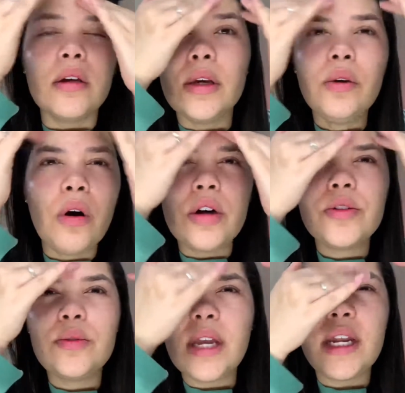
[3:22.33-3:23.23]
Eu
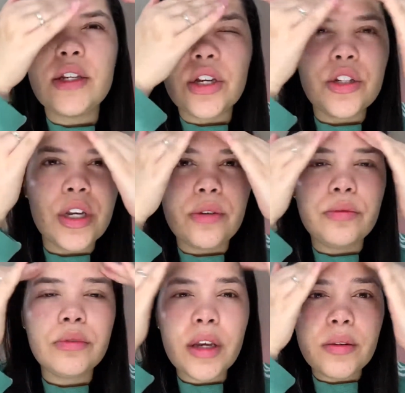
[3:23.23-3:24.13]
gosto dele, gente, ele
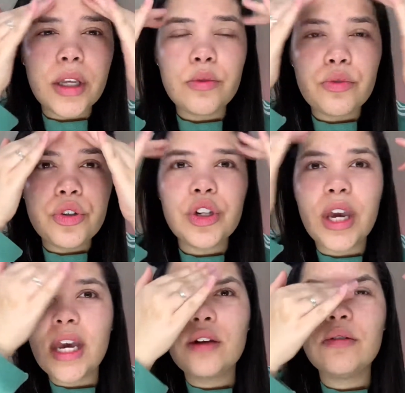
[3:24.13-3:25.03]
não tem nenhum
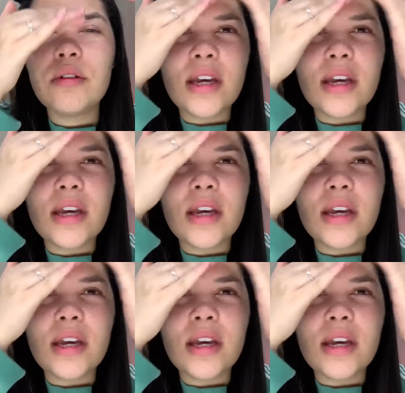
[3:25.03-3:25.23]
cheiro,